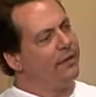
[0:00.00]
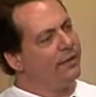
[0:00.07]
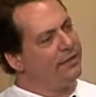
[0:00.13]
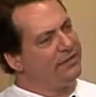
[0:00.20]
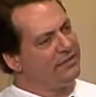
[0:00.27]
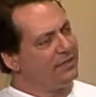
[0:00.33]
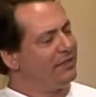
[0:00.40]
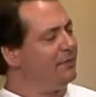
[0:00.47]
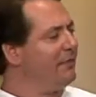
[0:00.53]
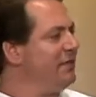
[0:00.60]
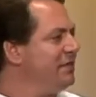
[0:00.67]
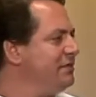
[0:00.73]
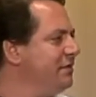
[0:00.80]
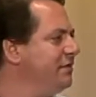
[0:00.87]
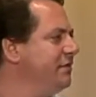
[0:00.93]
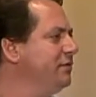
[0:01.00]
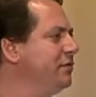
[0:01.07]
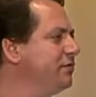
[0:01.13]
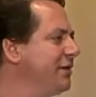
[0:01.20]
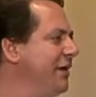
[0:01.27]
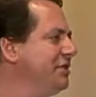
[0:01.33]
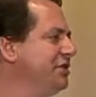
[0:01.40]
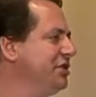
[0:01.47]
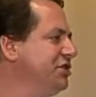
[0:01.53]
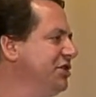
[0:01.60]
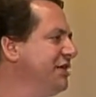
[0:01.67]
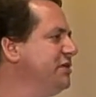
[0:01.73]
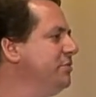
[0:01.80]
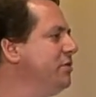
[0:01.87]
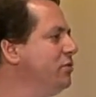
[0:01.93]
É, exatamente. A figura do caixa que
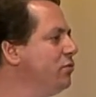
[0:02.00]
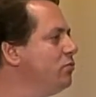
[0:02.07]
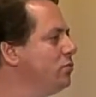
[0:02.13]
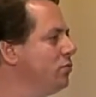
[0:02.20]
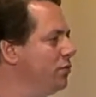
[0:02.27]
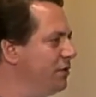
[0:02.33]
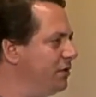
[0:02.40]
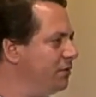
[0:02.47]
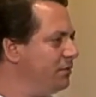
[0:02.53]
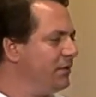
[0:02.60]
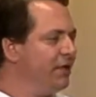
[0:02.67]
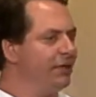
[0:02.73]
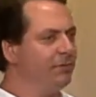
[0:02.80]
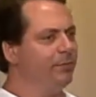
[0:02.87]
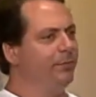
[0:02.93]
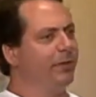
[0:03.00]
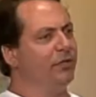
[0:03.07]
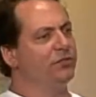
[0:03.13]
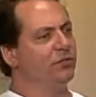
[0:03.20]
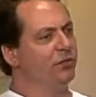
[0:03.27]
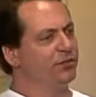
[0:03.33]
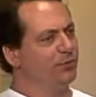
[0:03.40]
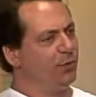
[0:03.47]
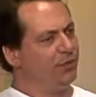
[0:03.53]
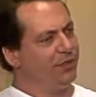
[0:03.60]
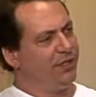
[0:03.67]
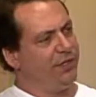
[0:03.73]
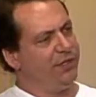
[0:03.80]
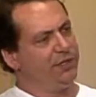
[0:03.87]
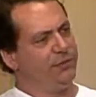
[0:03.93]
já diminuiu muito, né? pelos
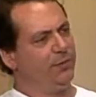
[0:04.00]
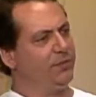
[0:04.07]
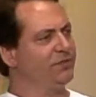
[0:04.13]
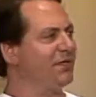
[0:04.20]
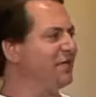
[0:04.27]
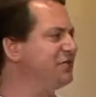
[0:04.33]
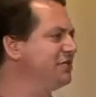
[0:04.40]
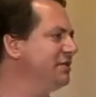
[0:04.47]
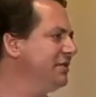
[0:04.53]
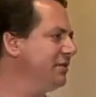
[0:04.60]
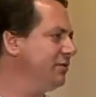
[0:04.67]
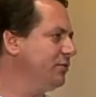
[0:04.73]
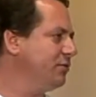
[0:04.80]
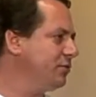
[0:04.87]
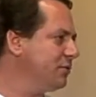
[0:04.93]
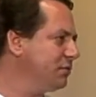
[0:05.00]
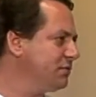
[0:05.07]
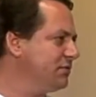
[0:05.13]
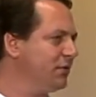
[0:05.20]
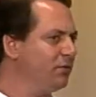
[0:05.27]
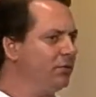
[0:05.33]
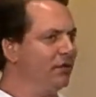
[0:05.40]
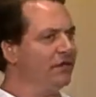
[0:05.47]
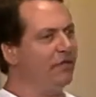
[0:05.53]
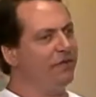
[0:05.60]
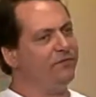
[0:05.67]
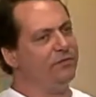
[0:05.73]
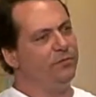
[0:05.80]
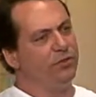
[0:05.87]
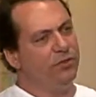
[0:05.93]
correspondentes, pelos caixas eletrônicos, agora
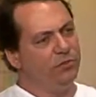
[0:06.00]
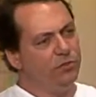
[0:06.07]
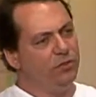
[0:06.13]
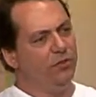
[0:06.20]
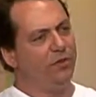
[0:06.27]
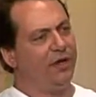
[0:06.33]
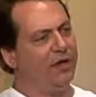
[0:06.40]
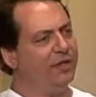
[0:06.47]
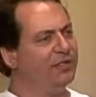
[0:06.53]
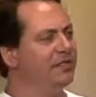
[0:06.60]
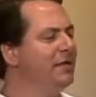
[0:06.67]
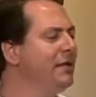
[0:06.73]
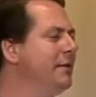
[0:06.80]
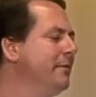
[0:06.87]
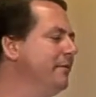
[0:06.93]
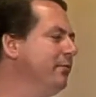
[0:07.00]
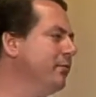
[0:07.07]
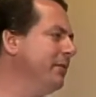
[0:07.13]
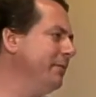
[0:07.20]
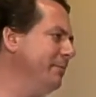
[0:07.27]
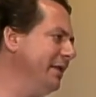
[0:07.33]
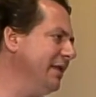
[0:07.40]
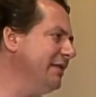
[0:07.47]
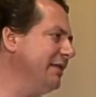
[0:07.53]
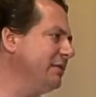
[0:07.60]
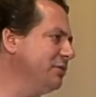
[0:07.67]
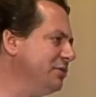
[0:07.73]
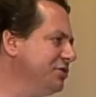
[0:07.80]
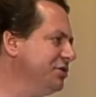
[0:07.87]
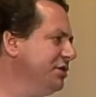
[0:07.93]
deve diminuir muito mais, por, pela
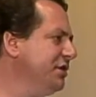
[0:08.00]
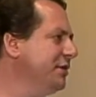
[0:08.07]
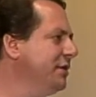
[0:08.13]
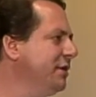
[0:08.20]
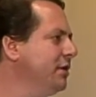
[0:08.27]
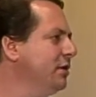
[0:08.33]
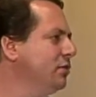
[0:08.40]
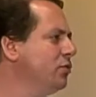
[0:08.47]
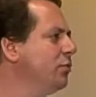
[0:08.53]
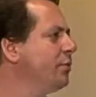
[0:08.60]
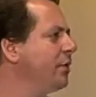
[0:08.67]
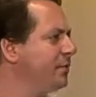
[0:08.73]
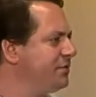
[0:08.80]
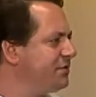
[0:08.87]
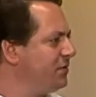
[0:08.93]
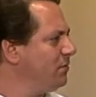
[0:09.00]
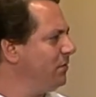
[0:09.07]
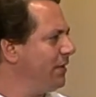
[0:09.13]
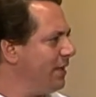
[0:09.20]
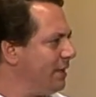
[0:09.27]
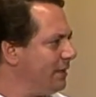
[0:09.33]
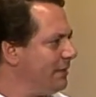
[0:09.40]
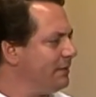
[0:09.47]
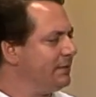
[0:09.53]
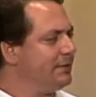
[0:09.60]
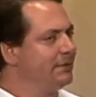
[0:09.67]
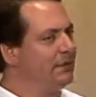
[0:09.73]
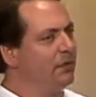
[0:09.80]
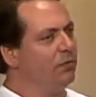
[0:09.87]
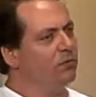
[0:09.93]
tecnologia do próprio celular. Né?
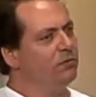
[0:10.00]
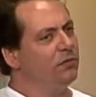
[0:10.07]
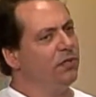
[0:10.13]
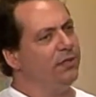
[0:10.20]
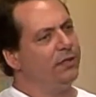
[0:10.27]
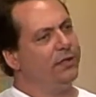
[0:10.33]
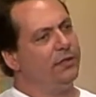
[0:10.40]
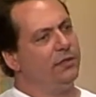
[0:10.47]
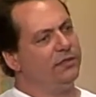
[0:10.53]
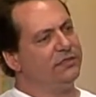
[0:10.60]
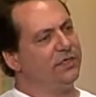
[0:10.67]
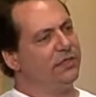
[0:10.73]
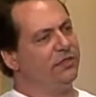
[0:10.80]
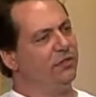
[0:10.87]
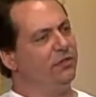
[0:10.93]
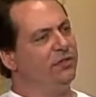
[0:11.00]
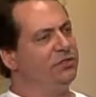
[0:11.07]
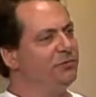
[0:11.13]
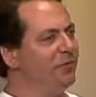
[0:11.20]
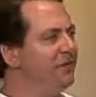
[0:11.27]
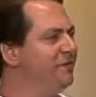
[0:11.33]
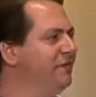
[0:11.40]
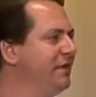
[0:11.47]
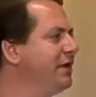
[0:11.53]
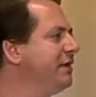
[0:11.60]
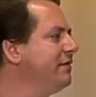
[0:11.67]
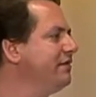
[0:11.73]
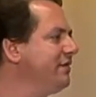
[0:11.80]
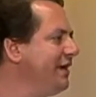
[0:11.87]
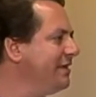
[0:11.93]
Então, é, a nossa categoria a gente prevê
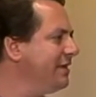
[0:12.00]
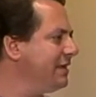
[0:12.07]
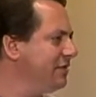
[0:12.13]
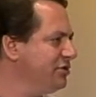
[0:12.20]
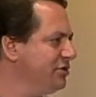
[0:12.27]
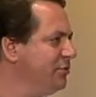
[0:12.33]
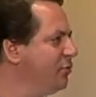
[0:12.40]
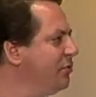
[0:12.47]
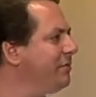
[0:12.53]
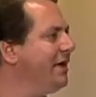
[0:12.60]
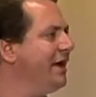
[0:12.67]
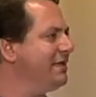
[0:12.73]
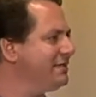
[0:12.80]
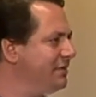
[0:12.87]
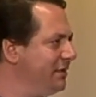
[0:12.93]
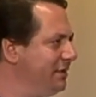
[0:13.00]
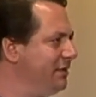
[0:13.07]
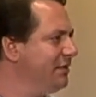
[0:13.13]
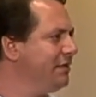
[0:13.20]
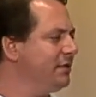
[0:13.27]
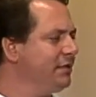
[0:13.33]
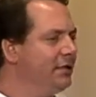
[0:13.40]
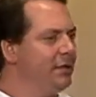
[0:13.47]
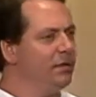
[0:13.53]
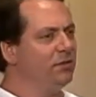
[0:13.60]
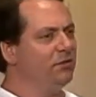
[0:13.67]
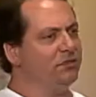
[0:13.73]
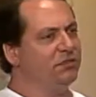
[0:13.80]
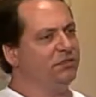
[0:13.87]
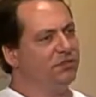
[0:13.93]
que vai da, diminuir mais ainda. Uhum.
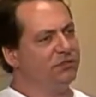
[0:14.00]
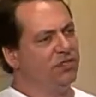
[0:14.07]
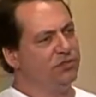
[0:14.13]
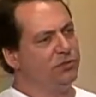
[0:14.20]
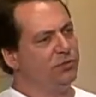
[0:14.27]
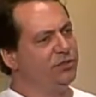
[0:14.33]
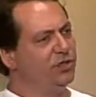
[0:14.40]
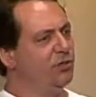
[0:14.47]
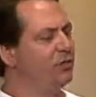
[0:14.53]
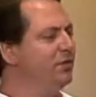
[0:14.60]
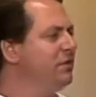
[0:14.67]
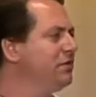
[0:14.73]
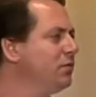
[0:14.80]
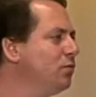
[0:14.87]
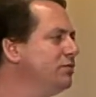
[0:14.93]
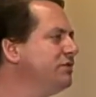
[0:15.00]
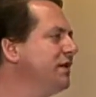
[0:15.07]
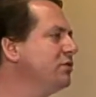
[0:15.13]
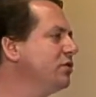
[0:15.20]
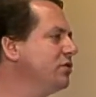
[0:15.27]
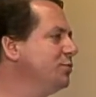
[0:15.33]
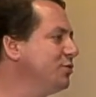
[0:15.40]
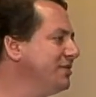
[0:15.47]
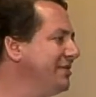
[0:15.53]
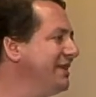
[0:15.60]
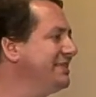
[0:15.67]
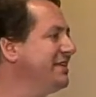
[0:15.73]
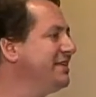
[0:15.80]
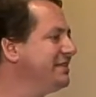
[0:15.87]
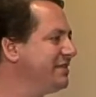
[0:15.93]
devemos ser substituídos alguns setores por
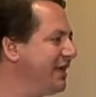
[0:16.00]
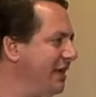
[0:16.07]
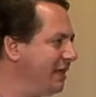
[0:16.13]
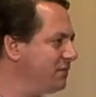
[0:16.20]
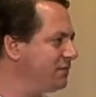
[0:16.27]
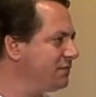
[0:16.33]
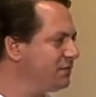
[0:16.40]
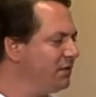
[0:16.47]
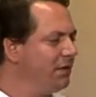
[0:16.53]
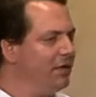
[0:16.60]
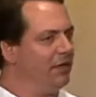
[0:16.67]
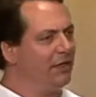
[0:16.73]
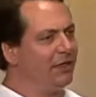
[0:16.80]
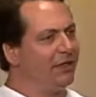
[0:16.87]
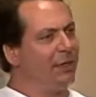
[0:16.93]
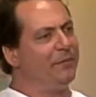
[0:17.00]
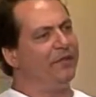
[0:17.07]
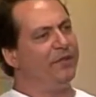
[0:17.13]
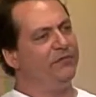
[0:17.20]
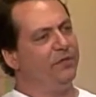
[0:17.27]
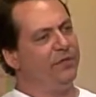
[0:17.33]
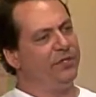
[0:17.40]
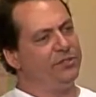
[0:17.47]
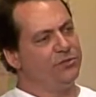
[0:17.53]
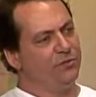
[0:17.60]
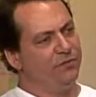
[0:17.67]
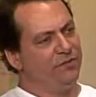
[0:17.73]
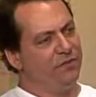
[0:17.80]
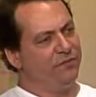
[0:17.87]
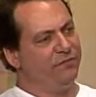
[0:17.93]
terceirizados. Uhum. Lamentavelmente, o
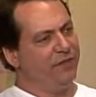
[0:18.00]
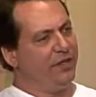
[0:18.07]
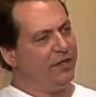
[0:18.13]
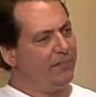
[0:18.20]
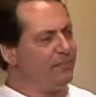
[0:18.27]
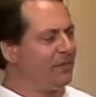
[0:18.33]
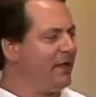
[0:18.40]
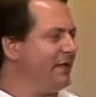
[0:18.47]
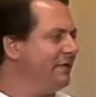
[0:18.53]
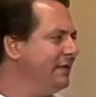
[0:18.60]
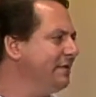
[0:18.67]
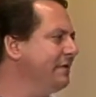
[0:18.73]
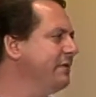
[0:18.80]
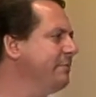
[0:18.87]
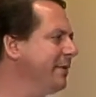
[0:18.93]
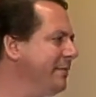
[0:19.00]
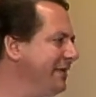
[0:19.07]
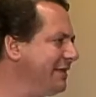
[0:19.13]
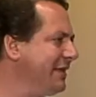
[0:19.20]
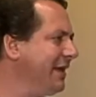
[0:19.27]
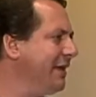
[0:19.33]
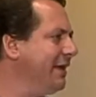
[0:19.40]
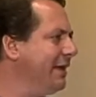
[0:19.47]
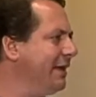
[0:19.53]
governo vem é, tentando implementar